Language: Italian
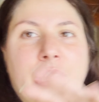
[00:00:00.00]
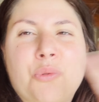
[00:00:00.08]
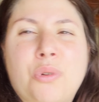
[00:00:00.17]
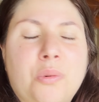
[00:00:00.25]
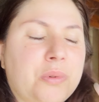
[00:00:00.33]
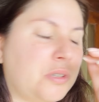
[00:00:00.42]

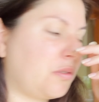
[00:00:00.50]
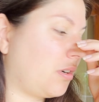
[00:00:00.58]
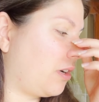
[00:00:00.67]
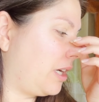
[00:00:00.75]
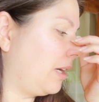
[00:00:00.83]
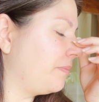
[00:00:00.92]
euro per
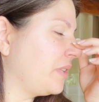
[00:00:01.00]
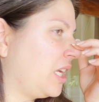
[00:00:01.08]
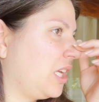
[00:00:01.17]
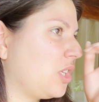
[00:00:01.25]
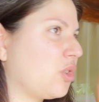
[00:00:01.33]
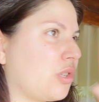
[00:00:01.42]
un'ora.
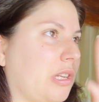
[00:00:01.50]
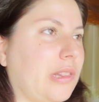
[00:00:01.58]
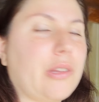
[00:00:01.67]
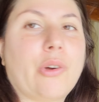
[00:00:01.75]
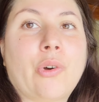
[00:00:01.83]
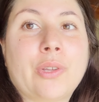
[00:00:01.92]
Io ho
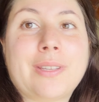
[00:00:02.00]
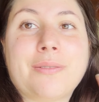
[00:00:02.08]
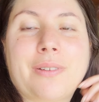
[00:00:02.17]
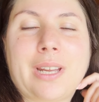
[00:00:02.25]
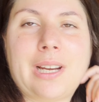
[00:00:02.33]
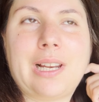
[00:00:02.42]
scelto di
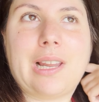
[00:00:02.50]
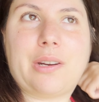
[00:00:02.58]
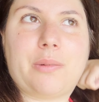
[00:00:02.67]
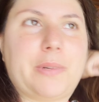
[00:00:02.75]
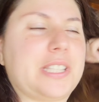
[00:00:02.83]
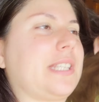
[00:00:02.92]
fare
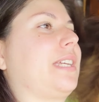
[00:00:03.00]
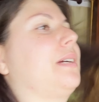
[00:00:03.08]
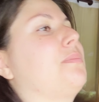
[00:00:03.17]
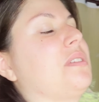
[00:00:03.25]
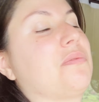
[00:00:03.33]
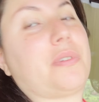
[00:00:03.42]

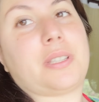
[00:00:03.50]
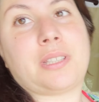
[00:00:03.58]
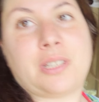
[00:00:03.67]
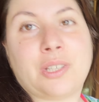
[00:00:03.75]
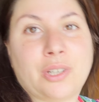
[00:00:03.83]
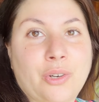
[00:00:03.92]
l'aromatherapy,
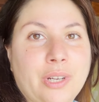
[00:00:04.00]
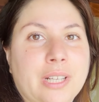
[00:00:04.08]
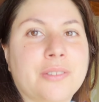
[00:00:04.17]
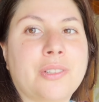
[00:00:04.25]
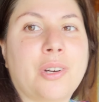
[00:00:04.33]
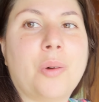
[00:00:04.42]
infatti ora
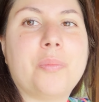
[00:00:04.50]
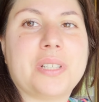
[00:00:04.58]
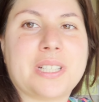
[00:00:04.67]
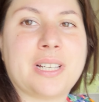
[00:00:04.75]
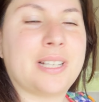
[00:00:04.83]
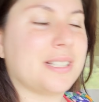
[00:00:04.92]
andrò
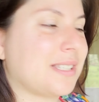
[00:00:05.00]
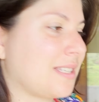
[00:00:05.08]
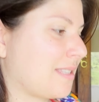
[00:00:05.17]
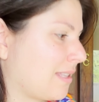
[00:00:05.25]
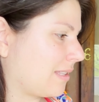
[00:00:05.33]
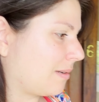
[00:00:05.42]
per
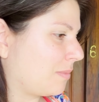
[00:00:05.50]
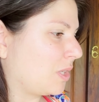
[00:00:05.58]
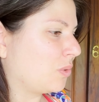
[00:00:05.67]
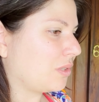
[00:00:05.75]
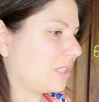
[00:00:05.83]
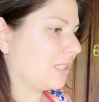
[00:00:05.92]
60 eh,
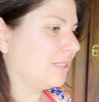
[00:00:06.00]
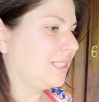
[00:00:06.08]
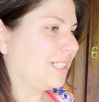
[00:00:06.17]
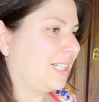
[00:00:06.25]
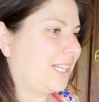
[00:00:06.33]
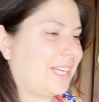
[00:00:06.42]
minuti
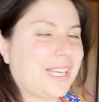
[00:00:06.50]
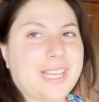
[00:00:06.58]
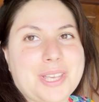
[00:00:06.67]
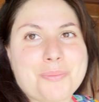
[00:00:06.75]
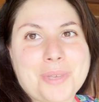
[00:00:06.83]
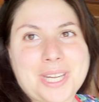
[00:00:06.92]

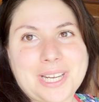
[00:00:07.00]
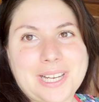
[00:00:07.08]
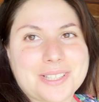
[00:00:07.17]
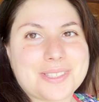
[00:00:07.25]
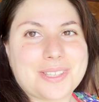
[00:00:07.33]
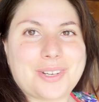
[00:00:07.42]
e mi
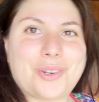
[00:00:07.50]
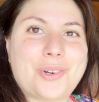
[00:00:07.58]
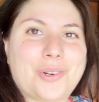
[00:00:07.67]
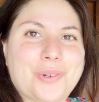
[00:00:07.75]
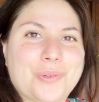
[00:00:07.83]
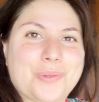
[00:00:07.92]
rilasserò
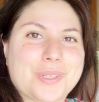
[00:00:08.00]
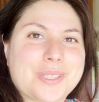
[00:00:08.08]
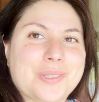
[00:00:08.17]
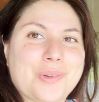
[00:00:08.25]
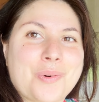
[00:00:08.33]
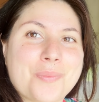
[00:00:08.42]
con
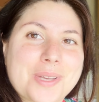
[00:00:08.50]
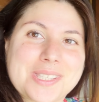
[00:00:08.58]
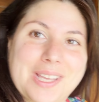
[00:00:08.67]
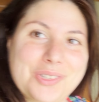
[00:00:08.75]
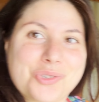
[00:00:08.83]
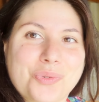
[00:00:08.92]
questo
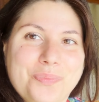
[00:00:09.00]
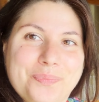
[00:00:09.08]
massaggio.